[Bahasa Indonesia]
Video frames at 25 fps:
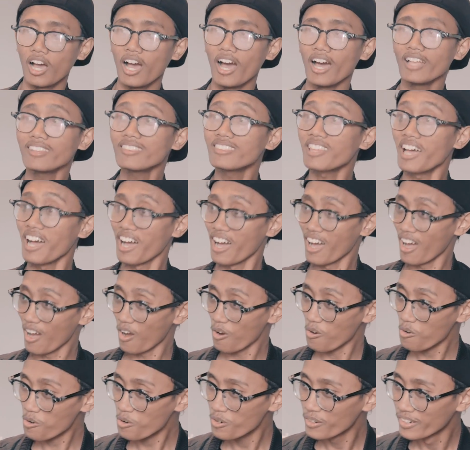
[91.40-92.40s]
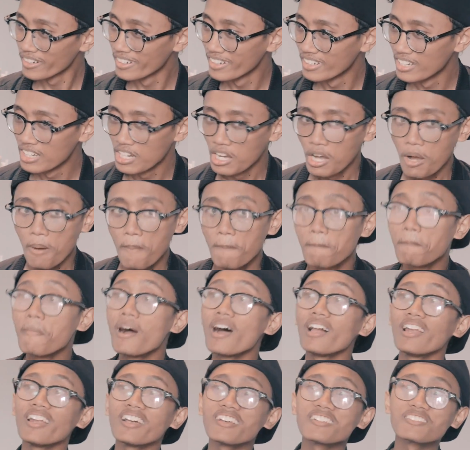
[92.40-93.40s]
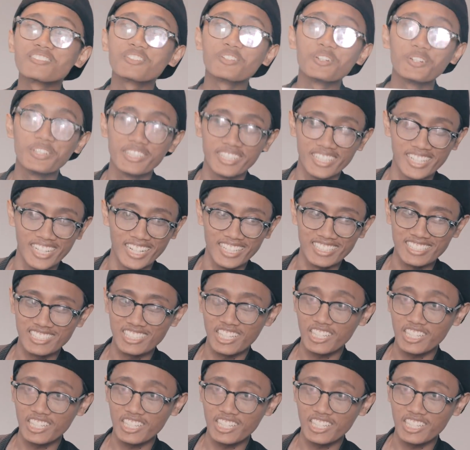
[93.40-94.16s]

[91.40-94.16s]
Atau malang strudel